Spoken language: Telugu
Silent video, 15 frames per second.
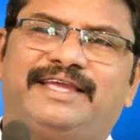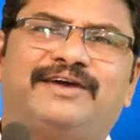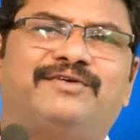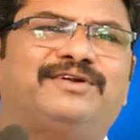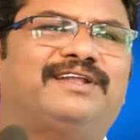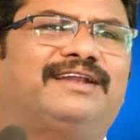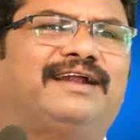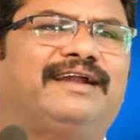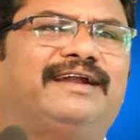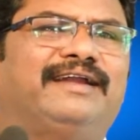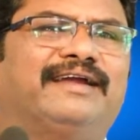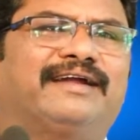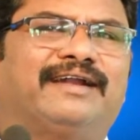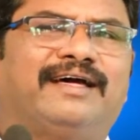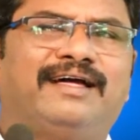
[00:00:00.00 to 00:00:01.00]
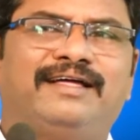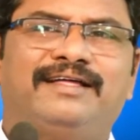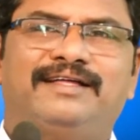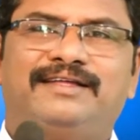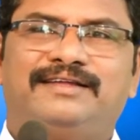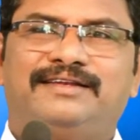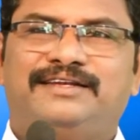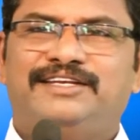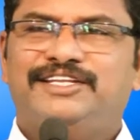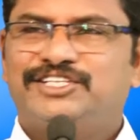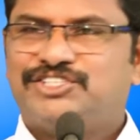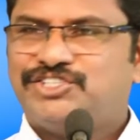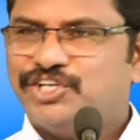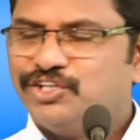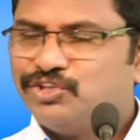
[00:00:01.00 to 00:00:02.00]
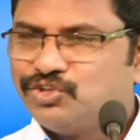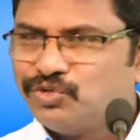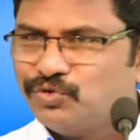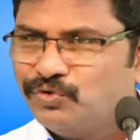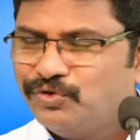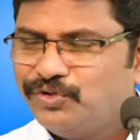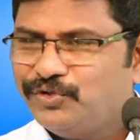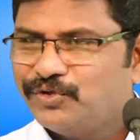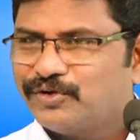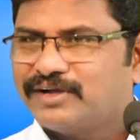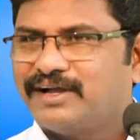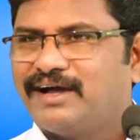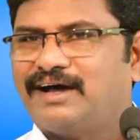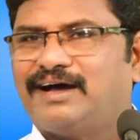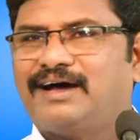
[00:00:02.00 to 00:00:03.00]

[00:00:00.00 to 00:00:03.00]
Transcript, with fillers: ఏమంటున్నారండి ఇక్కడ నీ శత్రువుని యొక్క